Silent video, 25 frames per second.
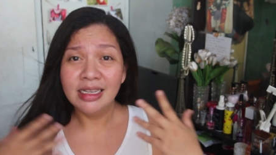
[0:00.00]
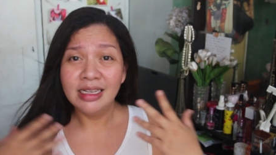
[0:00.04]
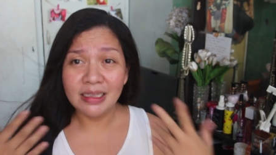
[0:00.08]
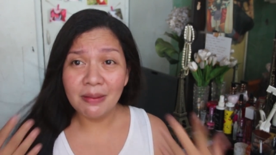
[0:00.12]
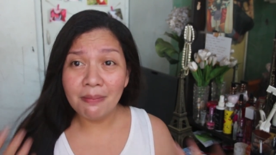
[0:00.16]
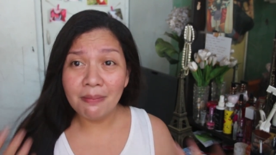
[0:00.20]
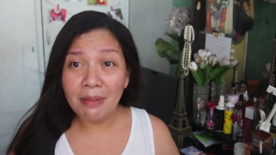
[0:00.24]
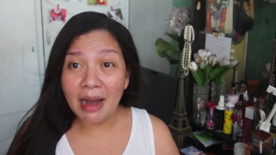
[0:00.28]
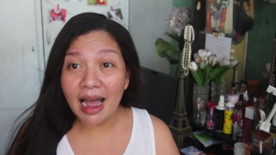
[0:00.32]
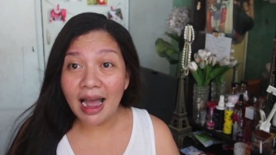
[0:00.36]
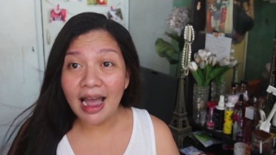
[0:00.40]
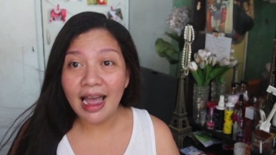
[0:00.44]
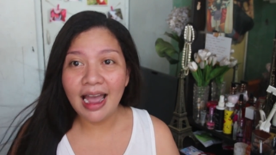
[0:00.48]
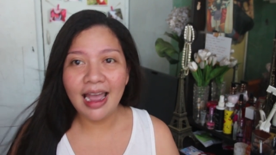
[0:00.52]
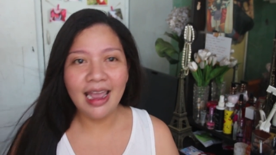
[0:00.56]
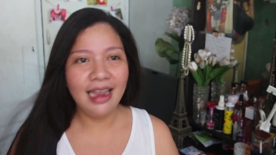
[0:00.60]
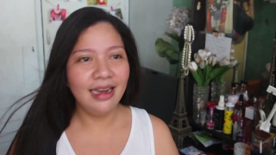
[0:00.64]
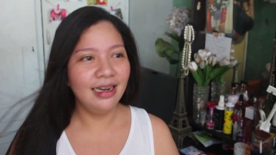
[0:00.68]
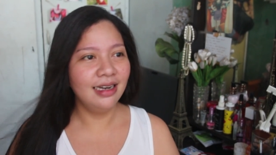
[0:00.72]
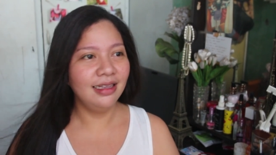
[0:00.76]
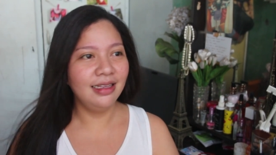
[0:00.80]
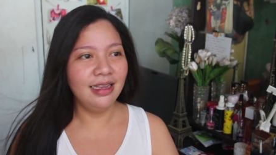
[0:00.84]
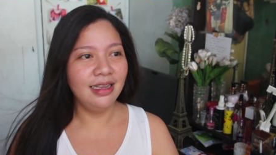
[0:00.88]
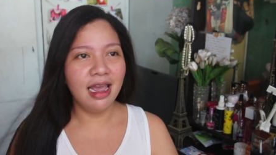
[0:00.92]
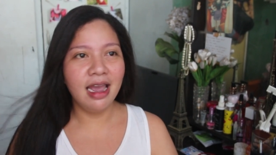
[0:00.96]
sa
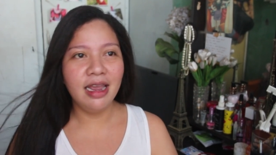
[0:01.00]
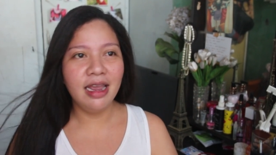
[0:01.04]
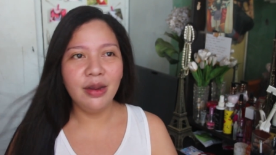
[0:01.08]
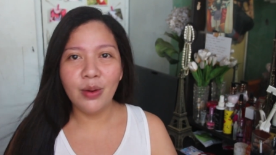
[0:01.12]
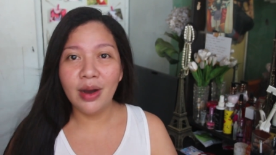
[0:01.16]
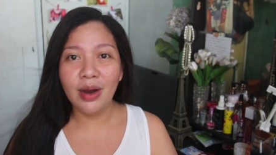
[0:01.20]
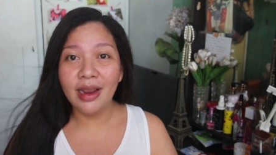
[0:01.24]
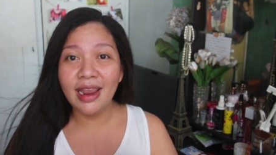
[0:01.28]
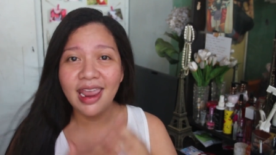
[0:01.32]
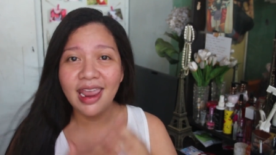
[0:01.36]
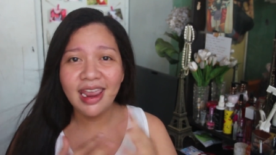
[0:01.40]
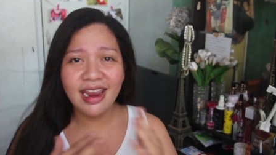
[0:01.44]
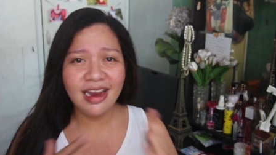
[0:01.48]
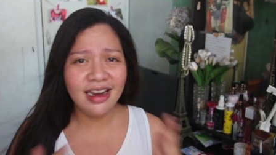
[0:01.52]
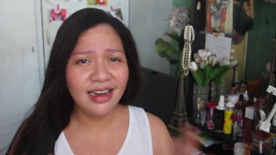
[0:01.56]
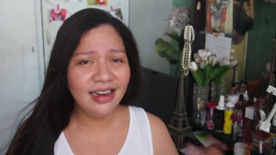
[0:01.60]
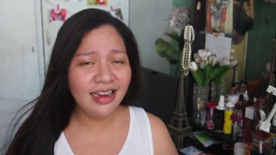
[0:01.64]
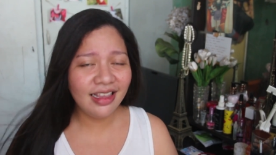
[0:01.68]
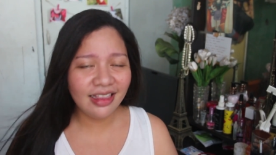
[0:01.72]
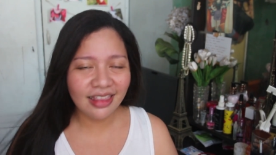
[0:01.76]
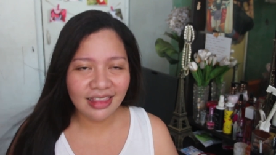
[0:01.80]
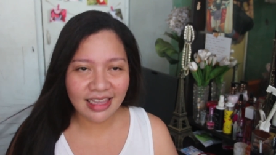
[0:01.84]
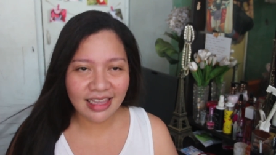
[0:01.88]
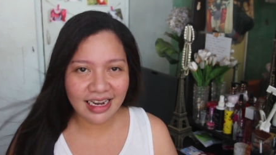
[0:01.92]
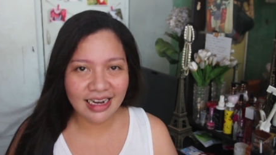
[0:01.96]
bahay na DIY,
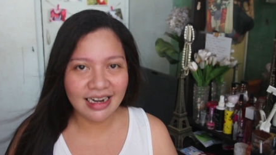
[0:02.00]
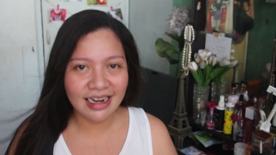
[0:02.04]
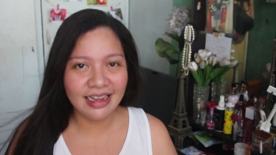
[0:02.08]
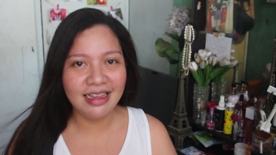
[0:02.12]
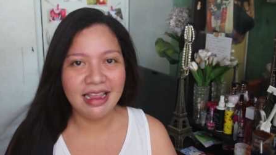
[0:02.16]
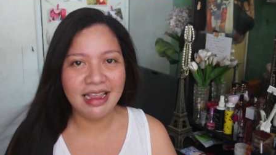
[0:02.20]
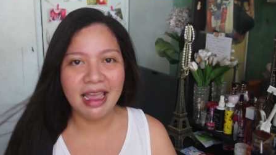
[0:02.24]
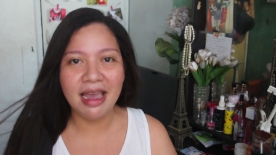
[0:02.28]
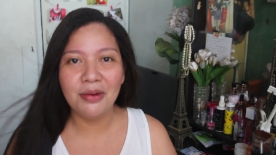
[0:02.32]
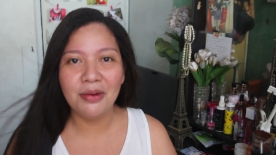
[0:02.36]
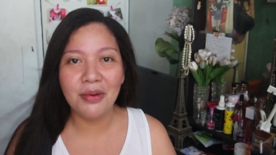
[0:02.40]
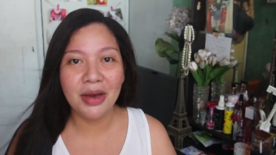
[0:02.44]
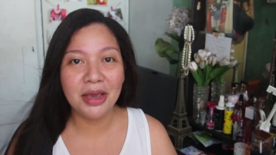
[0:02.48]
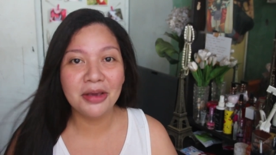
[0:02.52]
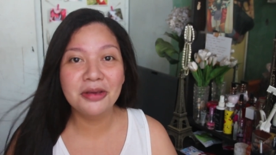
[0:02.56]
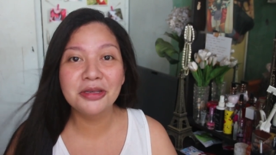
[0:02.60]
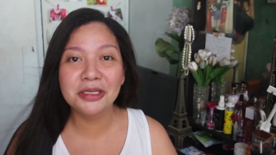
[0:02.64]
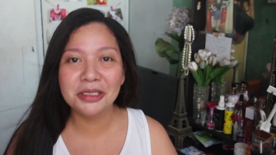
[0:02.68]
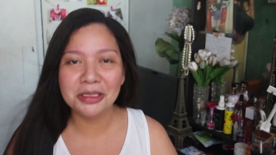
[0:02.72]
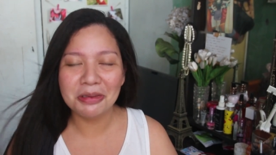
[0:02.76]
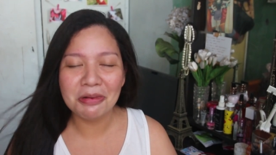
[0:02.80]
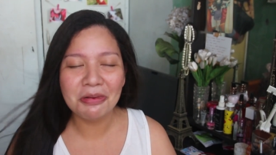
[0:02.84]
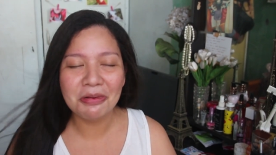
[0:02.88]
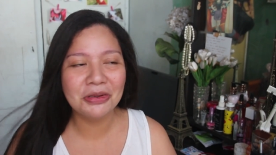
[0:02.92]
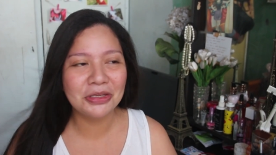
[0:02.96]
anything na DIY,
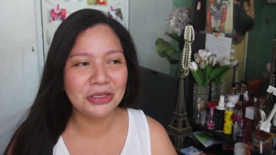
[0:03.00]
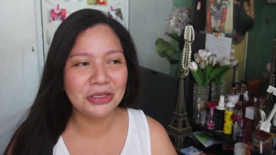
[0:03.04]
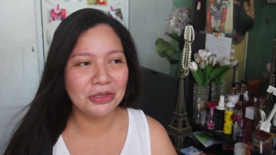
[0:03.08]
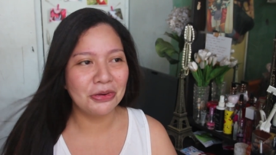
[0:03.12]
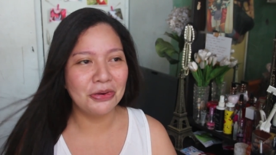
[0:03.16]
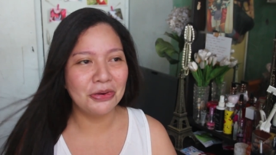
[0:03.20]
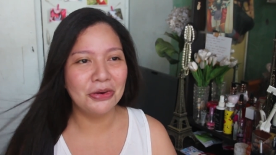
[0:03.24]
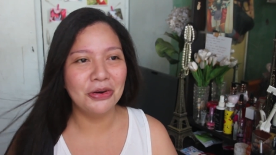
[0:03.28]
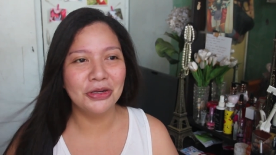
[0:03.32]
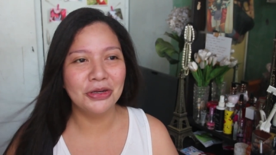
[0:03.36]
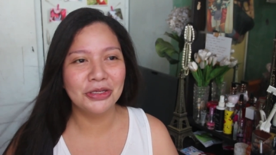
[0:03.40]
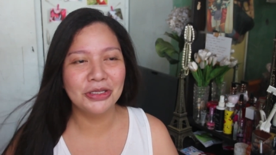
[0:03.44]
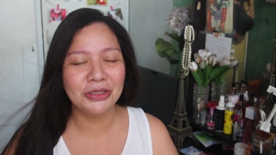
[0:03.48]
gustong gusto ko.